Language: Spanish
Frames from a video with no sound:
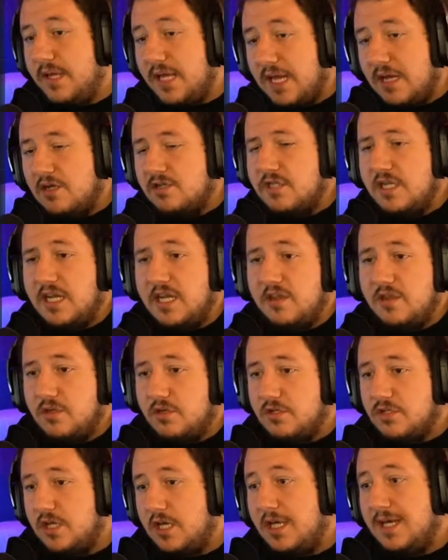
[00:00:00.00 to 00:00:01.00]
y en los
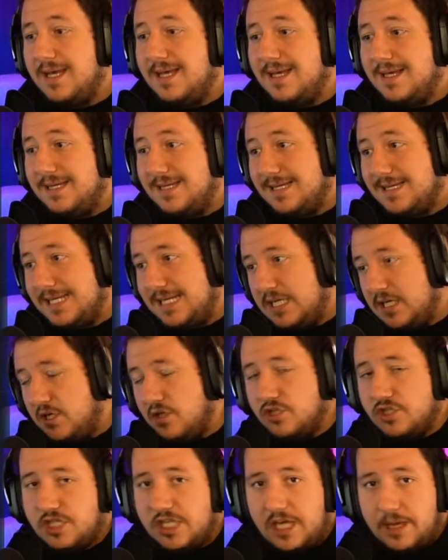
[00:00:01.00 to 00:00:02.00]
directos
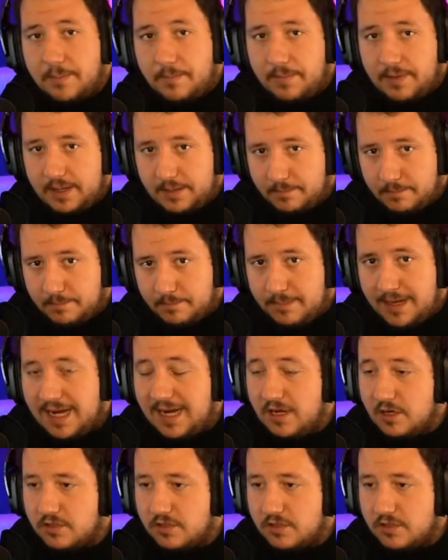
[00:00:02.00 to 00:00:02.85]
no siempre, ¿vale?